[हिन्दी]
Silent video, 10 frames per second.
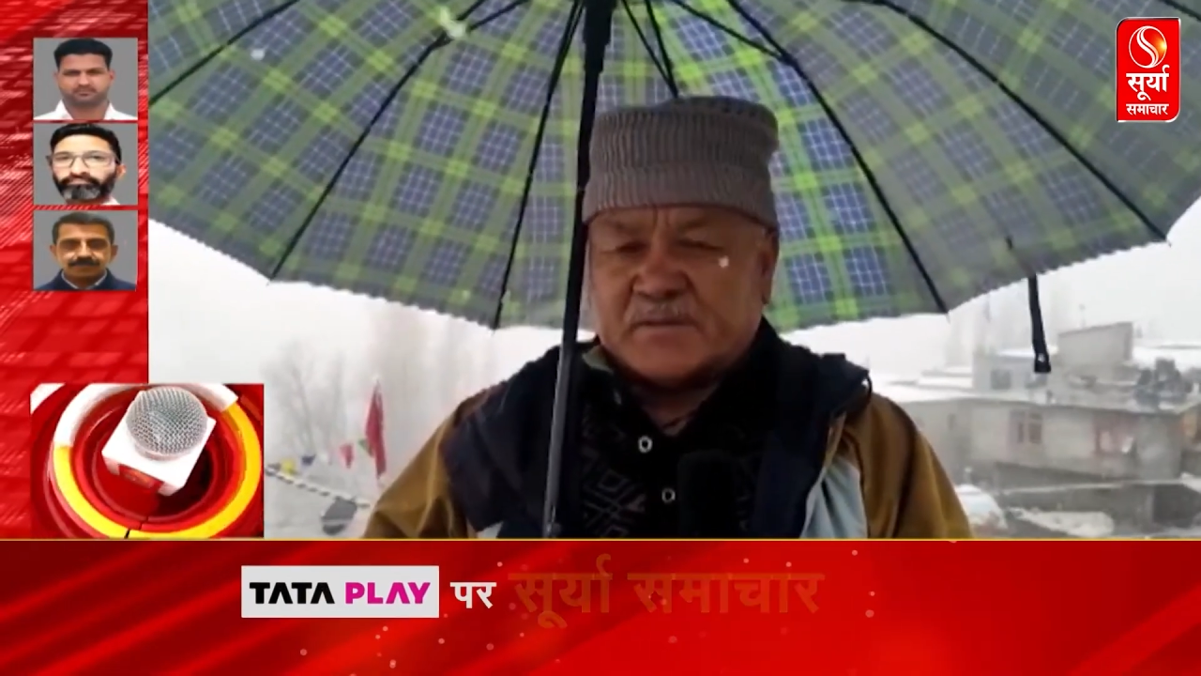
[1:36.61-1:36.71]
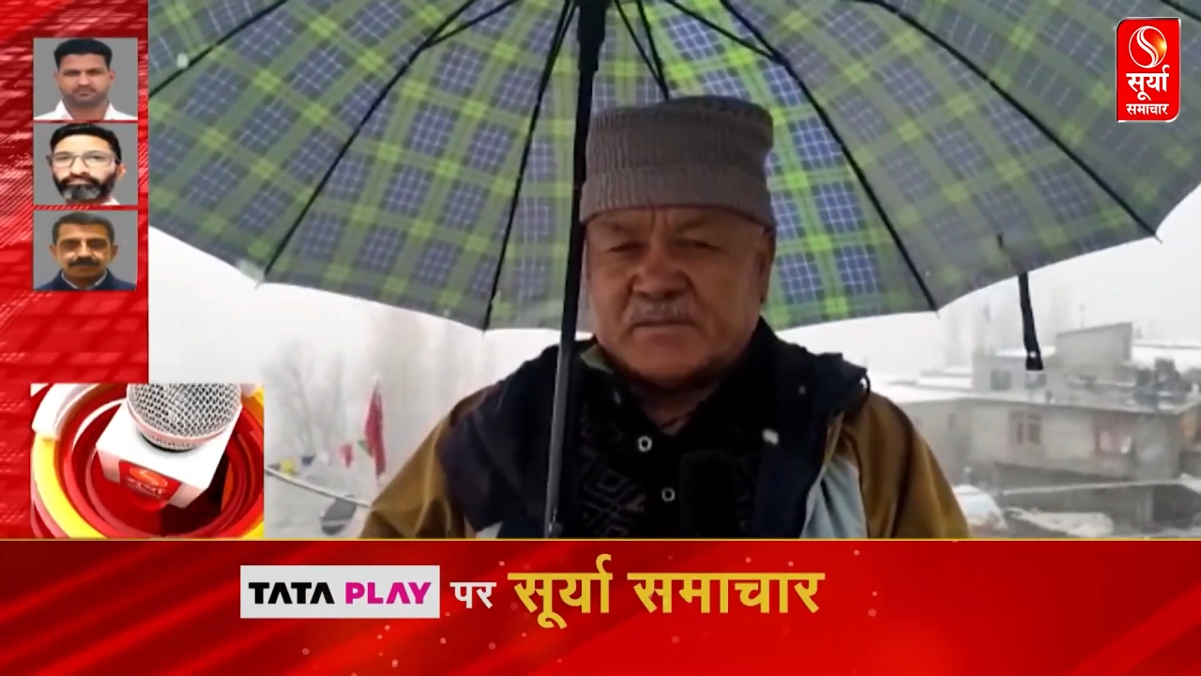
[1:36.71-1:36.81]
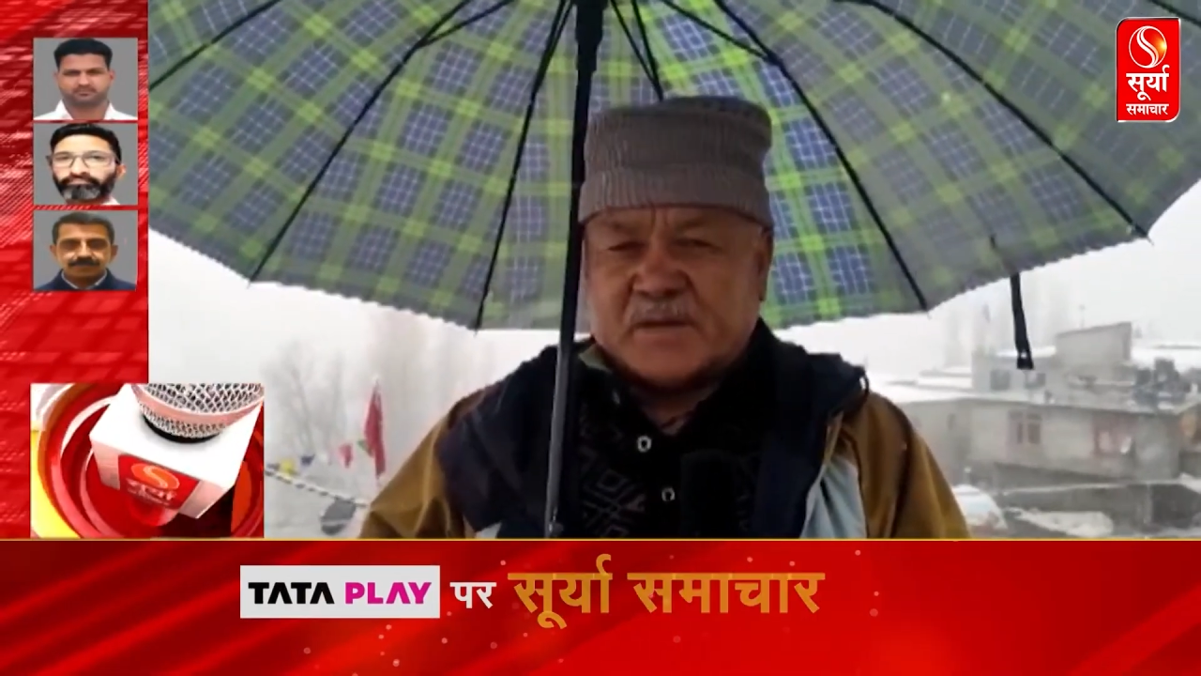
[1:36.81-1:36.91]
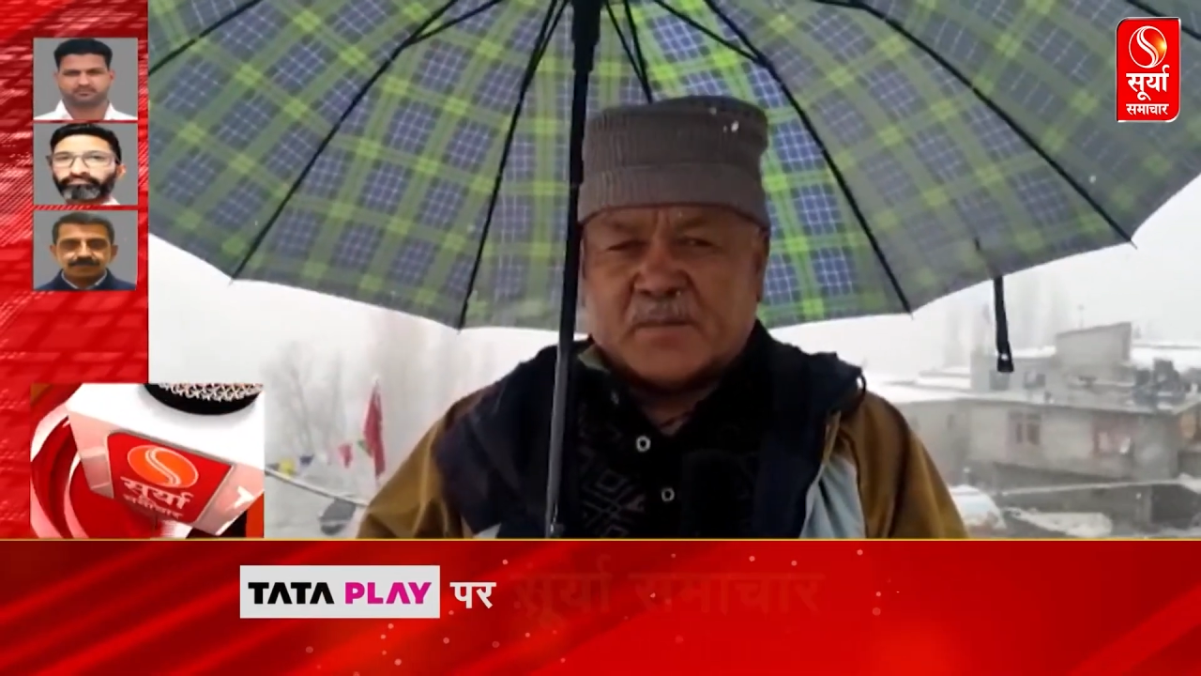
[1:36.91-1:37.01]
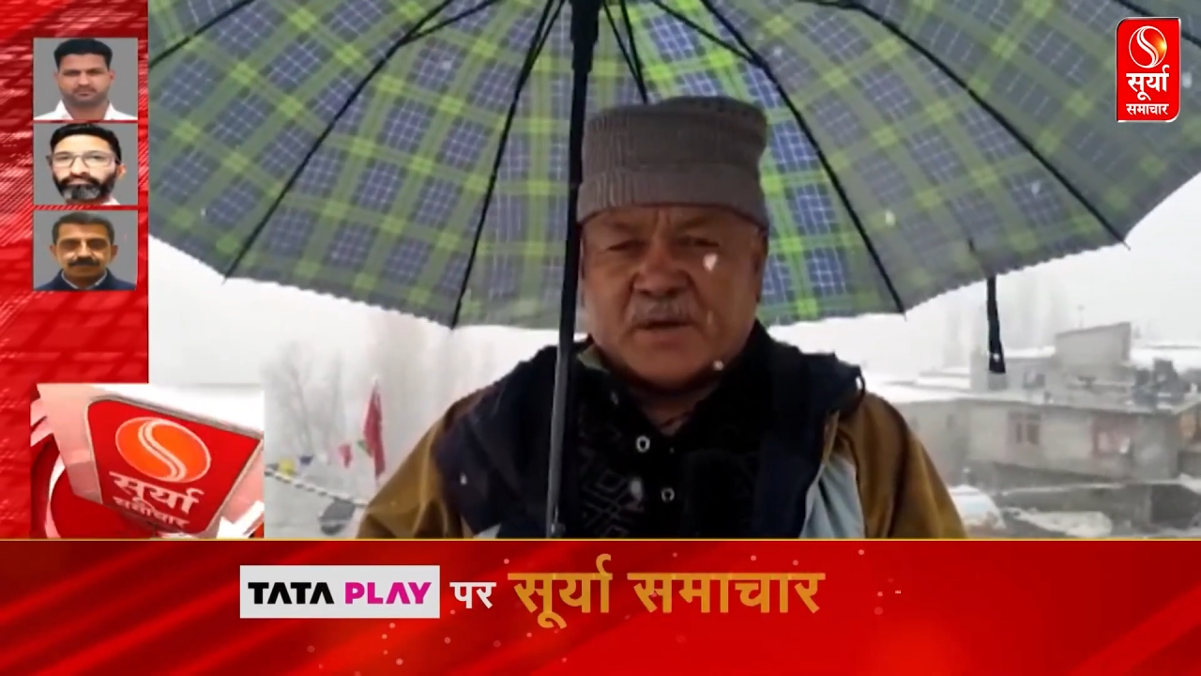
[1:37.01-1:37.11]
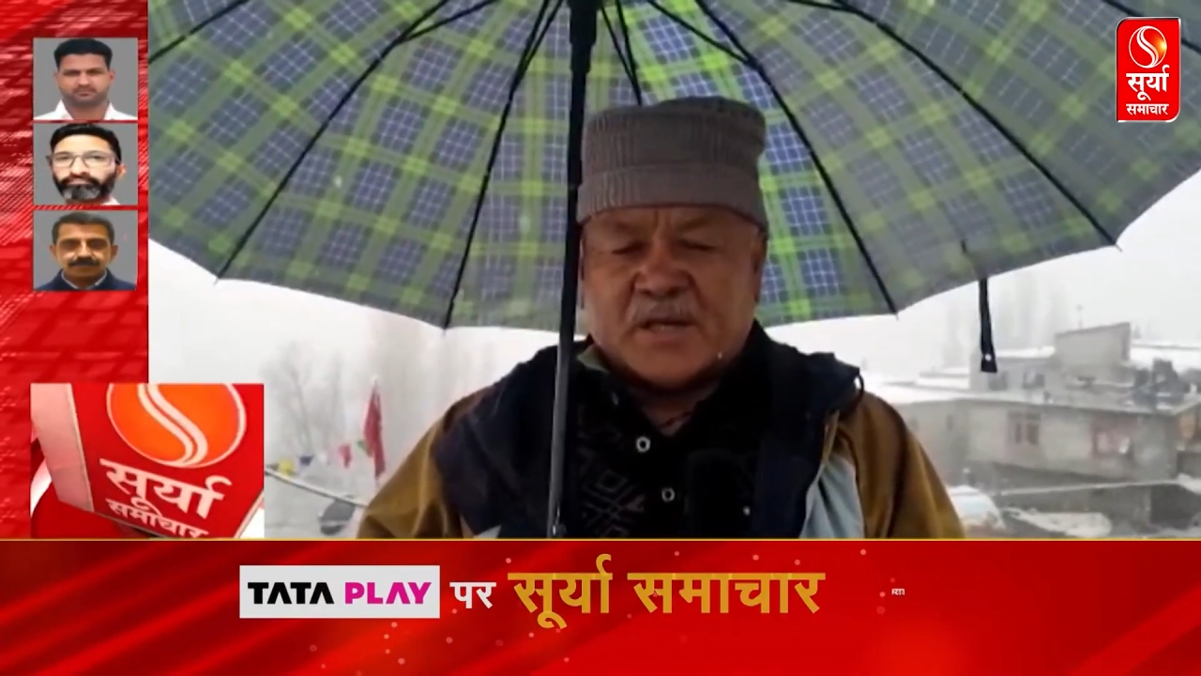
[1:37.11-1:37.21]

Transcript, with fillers: हमारे